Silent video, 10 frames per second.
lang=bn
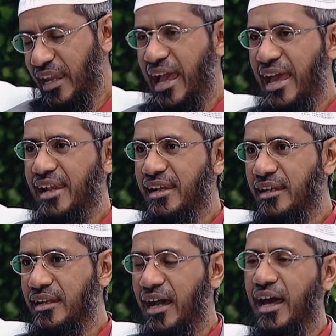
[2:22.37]
আর
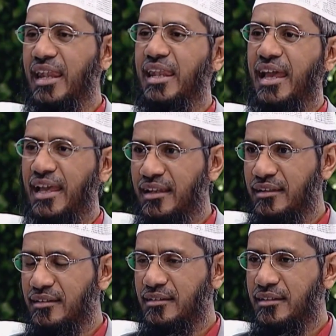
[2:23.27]
আল্লায়েল
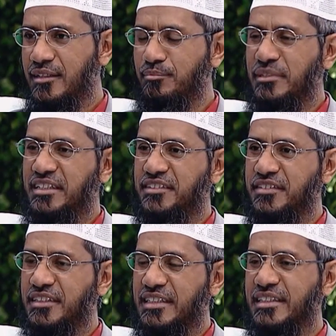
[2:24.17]
মানে
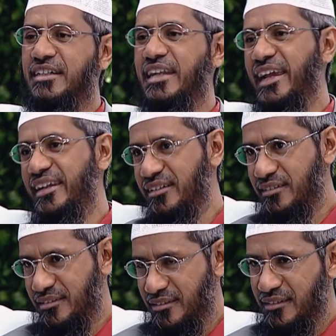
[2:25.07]
হচ্ছে রাত
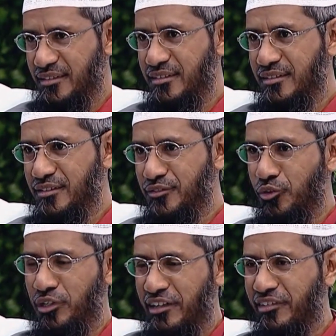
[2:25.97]
তাহলে
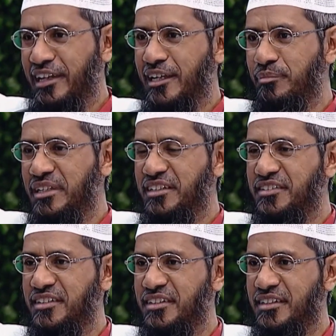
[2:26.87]
শাব্দিকভাবে এর
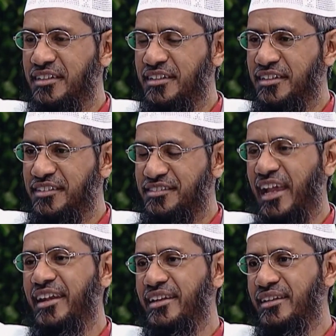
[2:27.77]
মানে রাতের
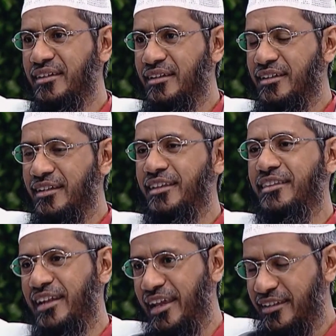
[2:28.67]
বেলায়
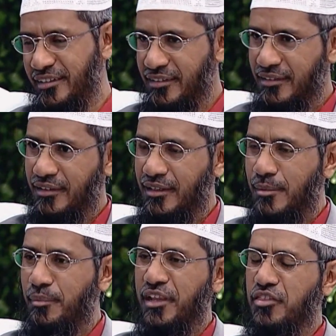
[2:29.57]
দাঁড়ানো
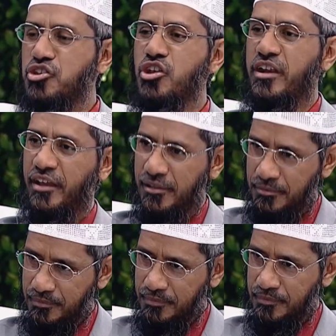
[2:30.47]
তবে শরিয়া অনুযায়ী